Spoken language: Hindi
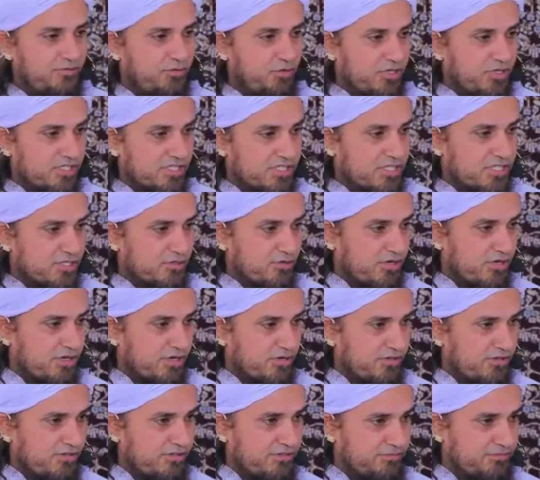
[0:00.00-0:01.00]
फोकस किसको
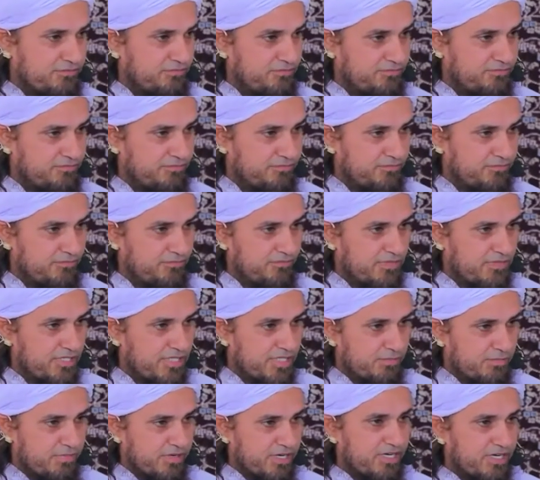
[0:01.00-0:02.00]
करो
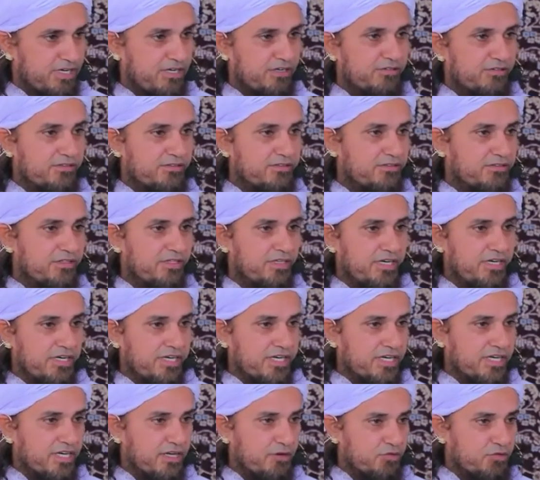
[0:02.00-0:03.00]
चिपकने को
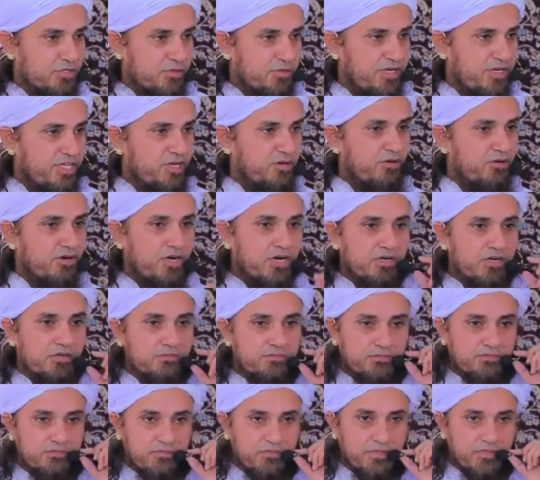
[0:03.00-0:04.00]
लटक के कुछ भी नहीं होगा
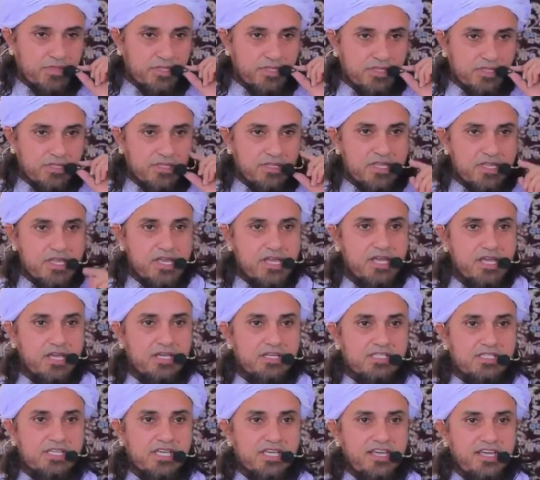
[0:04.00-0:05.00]

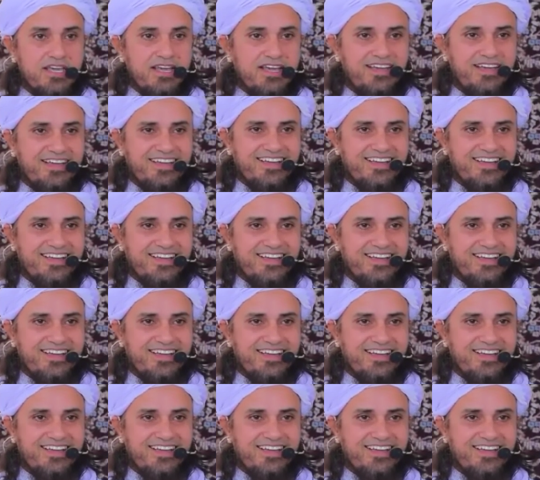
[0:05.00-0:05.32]
सही